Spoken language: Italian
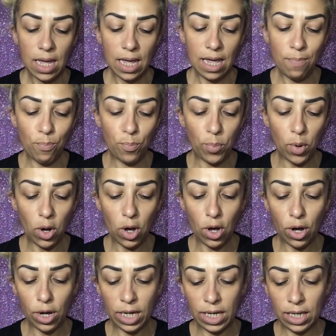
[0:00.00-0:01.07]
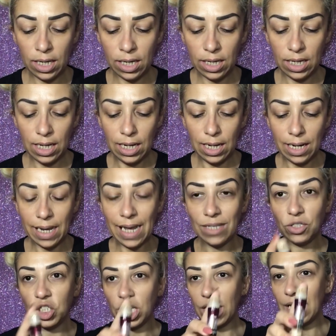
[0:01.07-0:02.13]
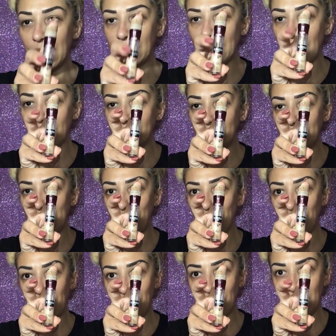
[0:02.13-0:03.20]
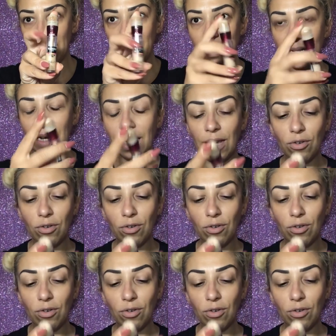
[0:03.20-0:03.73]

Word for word: E poi il Cancella Età di Maybelline,